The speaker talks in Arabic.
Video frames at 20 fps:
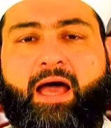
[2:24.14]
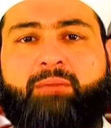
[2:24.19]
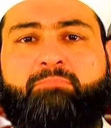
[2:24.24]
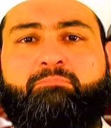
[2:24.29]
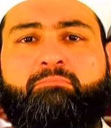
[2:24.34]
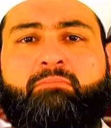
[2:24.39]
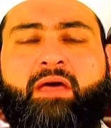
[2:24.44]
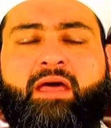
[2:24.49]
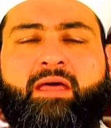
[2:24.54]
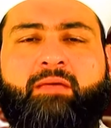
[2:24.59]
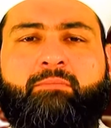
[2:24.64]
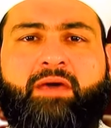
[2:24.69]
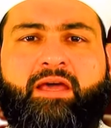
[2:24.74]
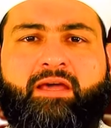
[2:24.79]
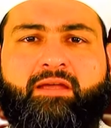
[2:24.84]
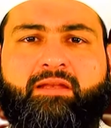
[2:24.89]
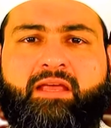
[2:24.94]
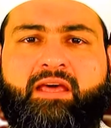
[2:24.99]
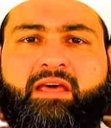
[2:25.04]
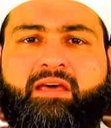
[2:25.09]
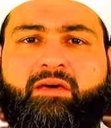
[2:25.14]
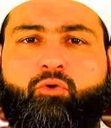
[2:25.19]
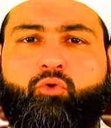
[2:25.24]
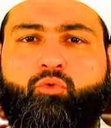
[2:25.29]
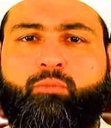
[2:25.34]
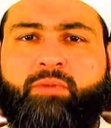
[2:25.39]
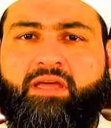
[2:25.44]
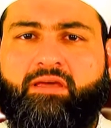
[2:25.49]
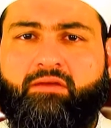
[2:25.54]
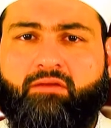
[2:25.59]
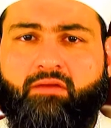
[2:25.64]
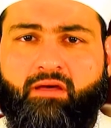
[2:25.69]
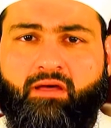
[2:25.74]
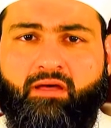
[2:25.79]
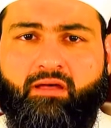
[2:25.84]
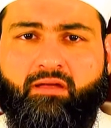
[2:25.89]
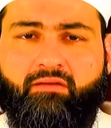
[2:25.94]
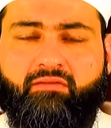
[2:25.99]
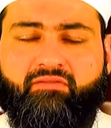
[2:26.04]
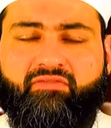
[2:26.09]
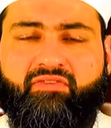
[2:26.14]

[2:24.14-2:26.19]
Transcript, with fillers: أما معنى حميراء